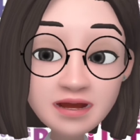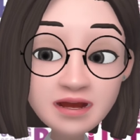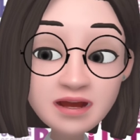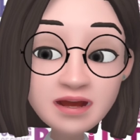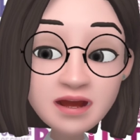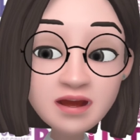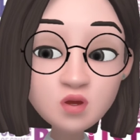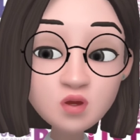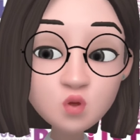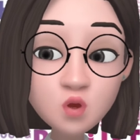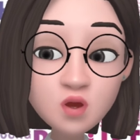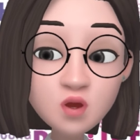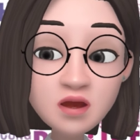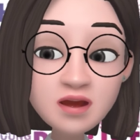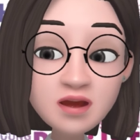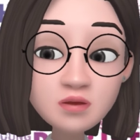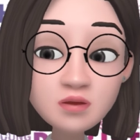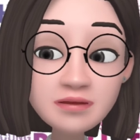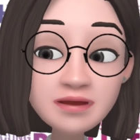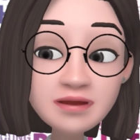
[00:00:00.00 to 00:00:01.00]
Ruang
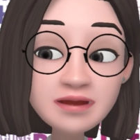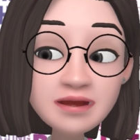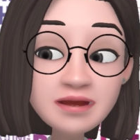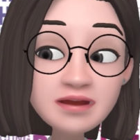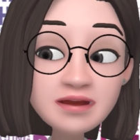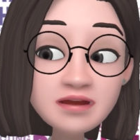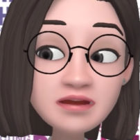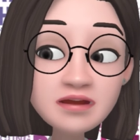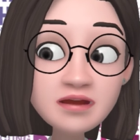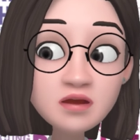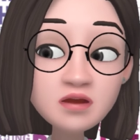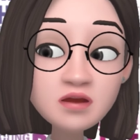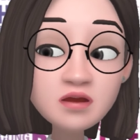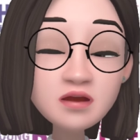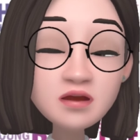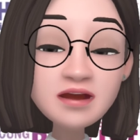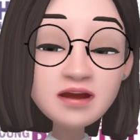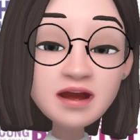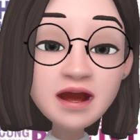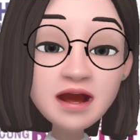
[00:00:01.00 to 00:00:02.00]
lingkup kajian
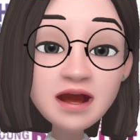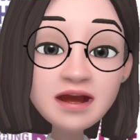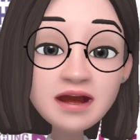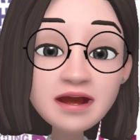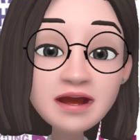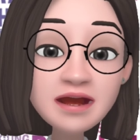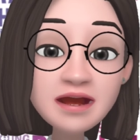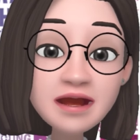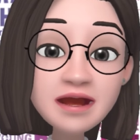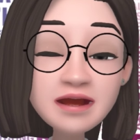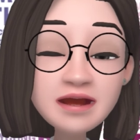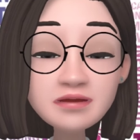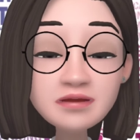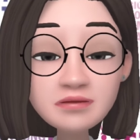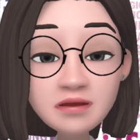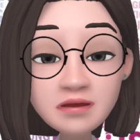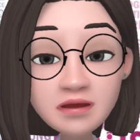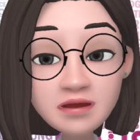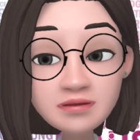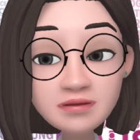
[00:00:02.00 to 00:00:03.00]
sosiologi adalah
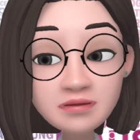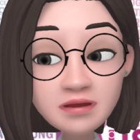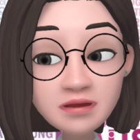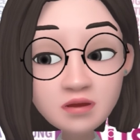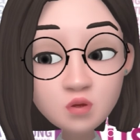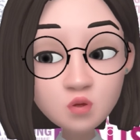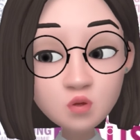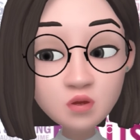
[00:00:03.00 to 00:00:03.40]
sebagai berikut.